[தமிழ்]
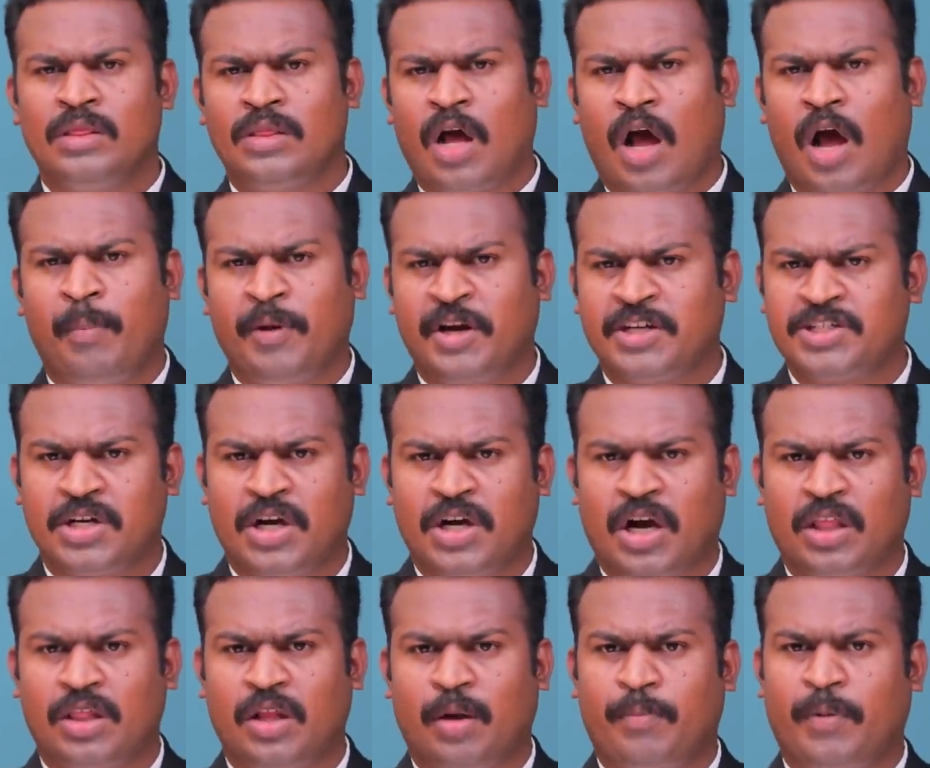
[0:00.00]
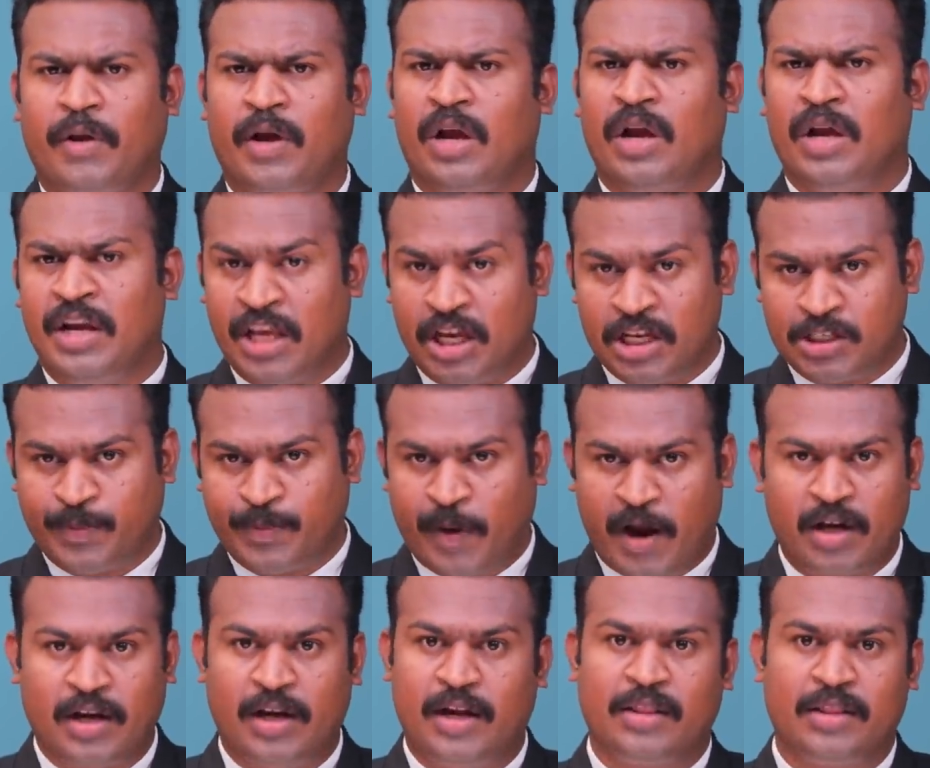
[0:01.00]
இந்த ஆபரேஷன் நடந்தப்ப நீங்க
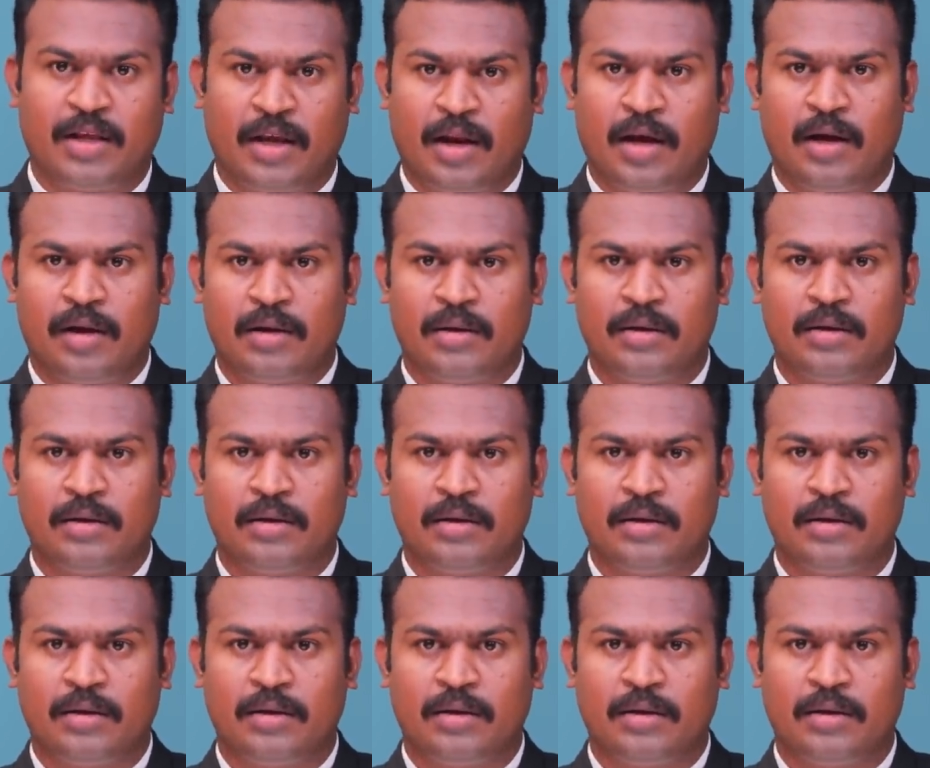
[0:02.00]
ஸ்பாட்ல இருந்தீங்களா